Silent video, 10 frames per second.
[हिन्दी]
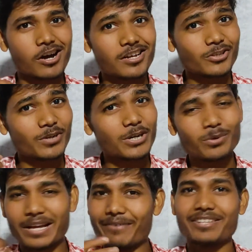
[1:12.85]
और यू कैन
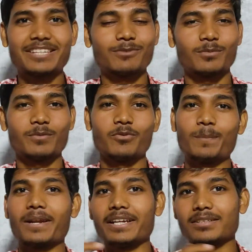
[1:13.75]
डू एवरीथिंग फ्रॉम द
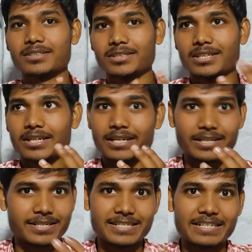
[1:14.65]
फ़ोन पे लाइक
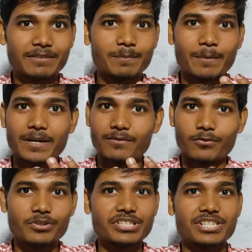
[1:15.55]
इलेक्ट्रिसिटी बिल पेमेंट
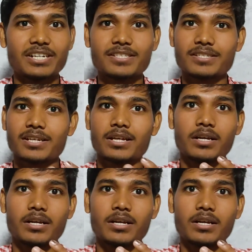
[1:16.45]
फ़ोन रिचार्ज